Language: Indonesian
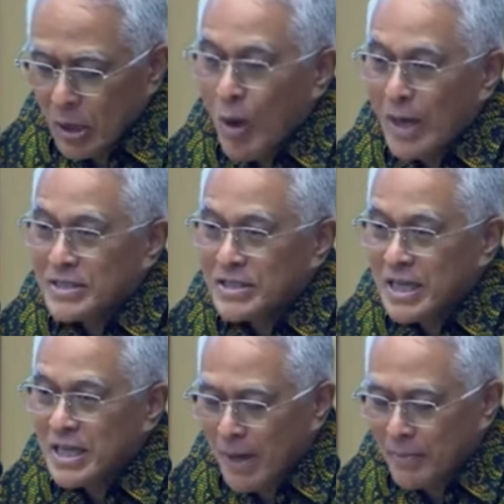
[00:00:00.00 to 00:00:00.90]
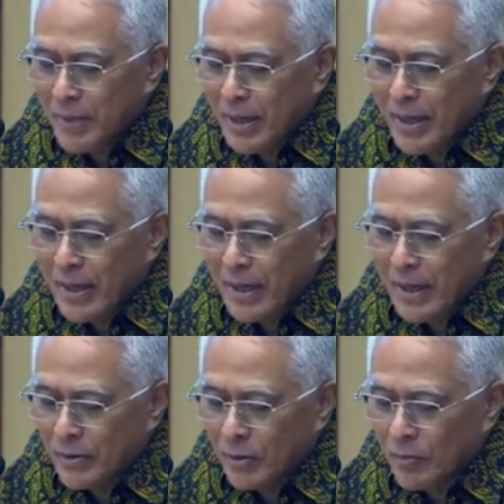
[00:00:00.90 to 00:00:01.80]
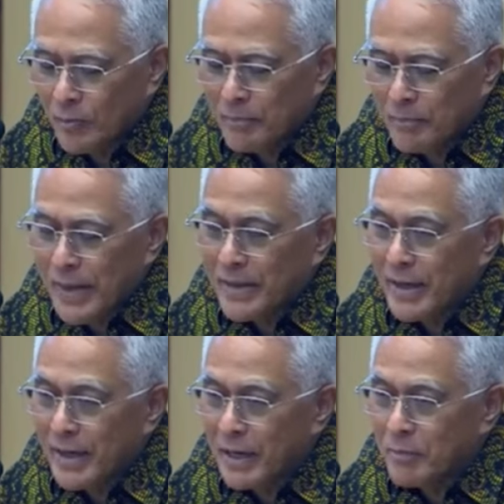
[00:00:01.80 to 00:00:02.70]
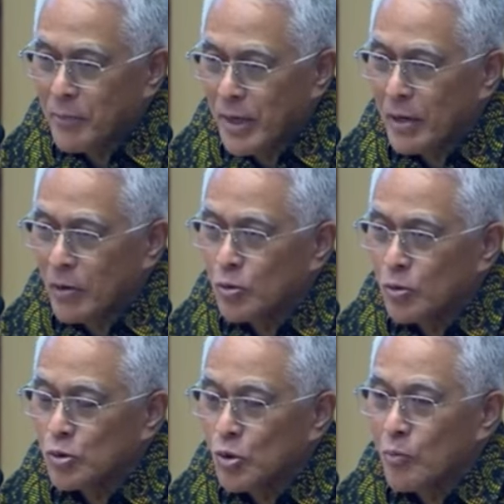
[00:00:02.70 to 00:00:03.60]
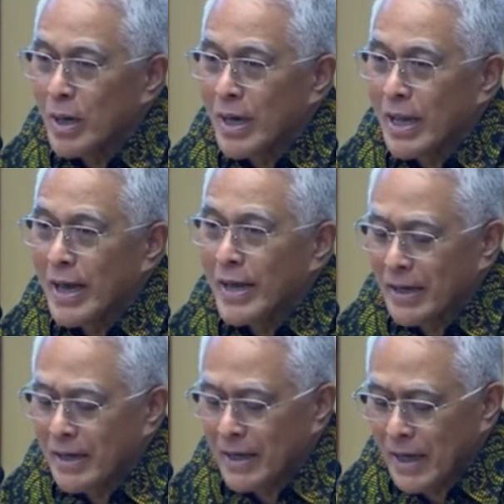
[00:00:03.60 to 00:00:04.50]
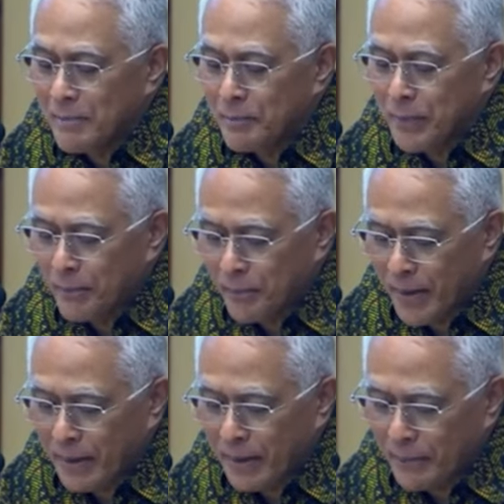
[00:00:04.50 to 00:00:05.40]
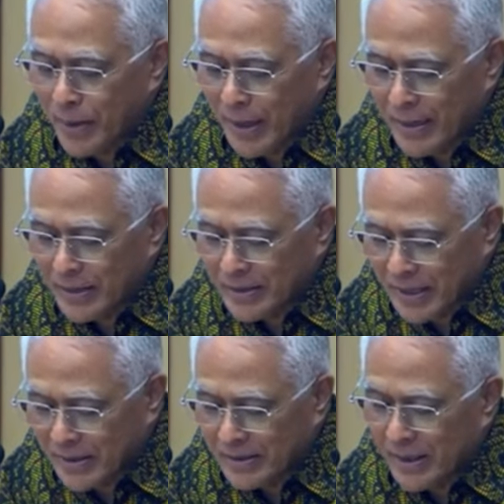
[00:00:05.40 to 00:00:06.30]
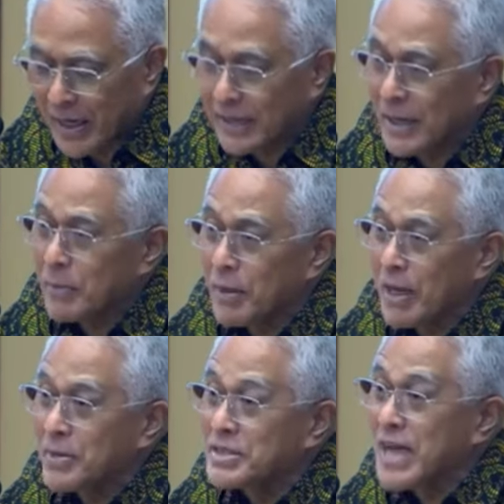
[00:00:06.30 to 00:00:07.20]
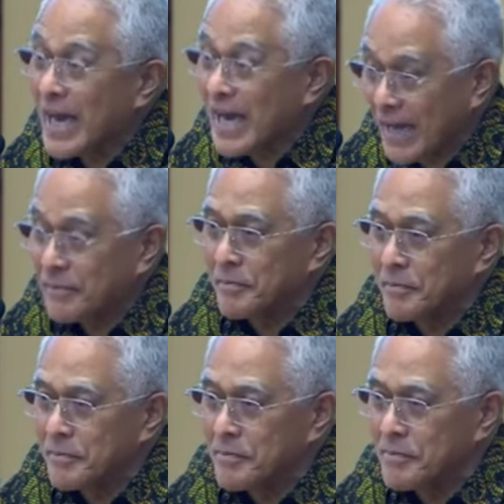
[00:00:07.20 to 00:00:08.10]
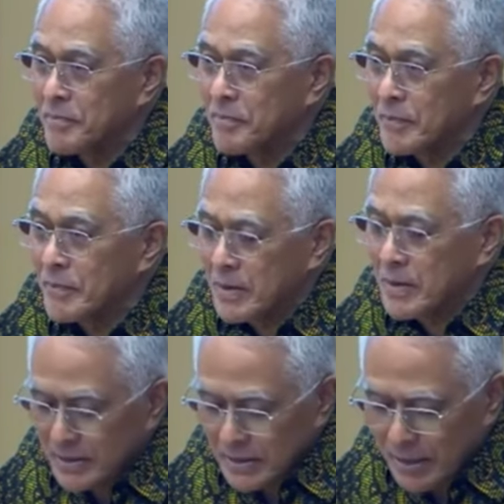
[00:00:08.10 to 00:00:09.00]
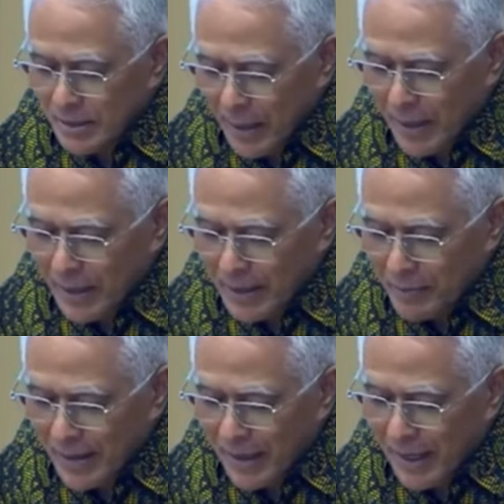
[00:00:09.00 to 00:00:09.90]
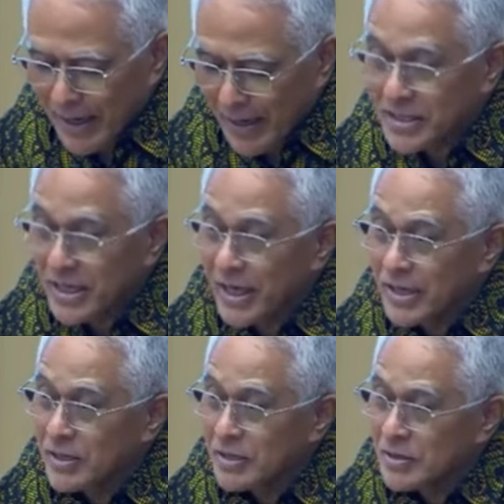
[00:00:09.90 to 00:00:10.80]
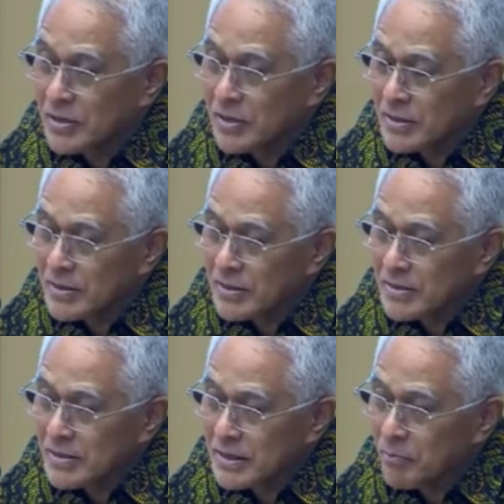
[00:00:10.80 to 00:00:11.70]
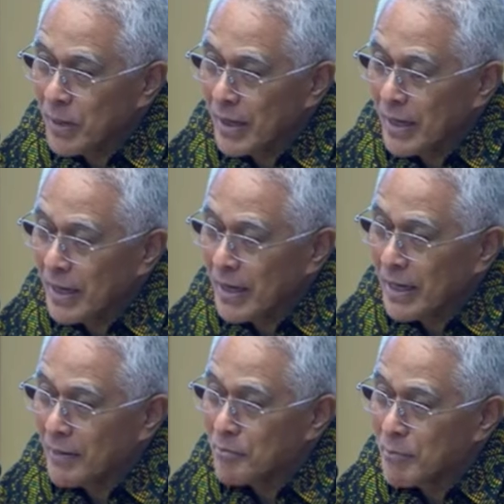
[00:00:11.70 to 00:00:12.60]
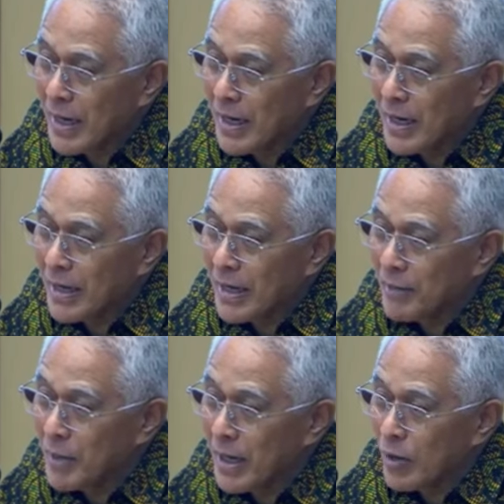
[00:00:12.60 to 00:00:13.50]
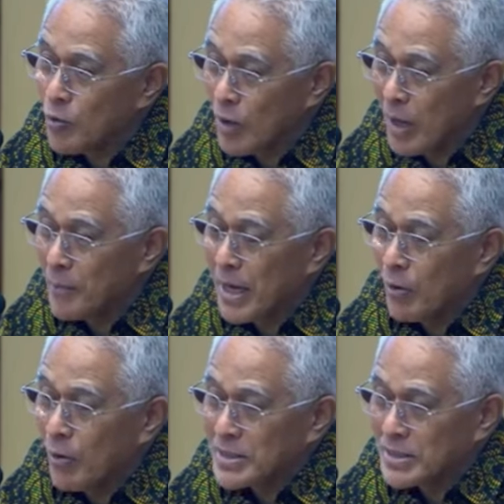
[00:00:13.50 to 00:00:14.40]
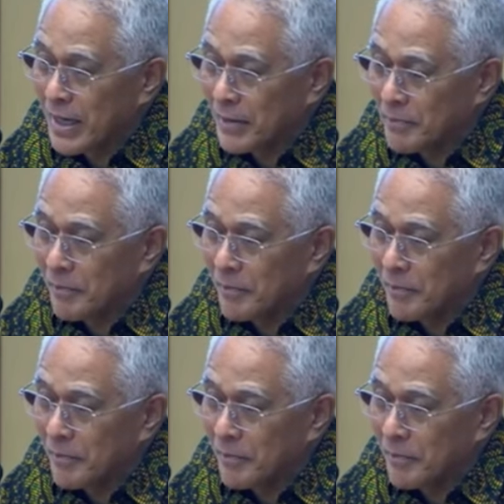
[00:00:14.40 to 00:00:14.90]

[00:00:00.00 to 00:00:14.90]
kewajiban BK Anu Mempan RB untuk melahirkan PP berkaitan terhadap kebijakan di mana KSN sebagai lembaga yang melakukan pengawasan